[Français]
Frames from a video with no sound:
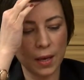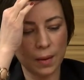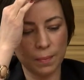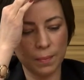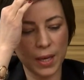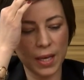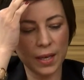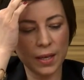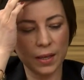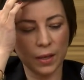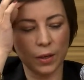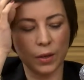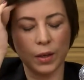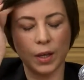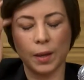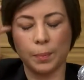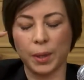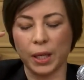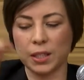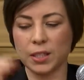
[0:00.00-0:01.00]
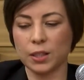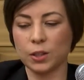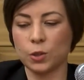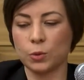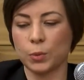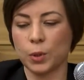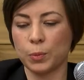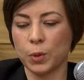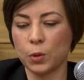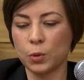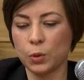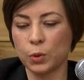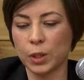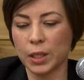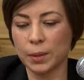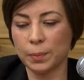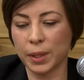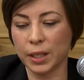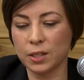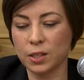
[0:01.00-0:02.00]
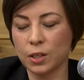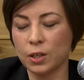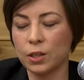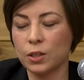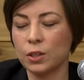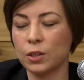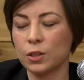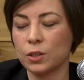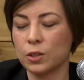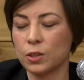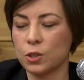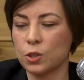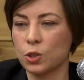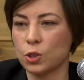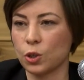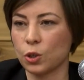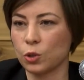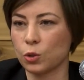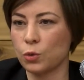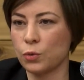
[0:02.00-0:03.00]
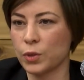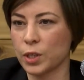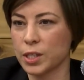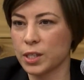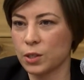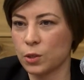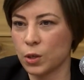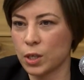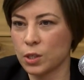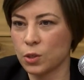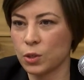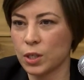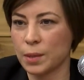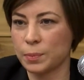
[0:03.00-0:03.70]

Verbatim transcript: Mais euh, à partir du moment où les personnes se retrouvent en situation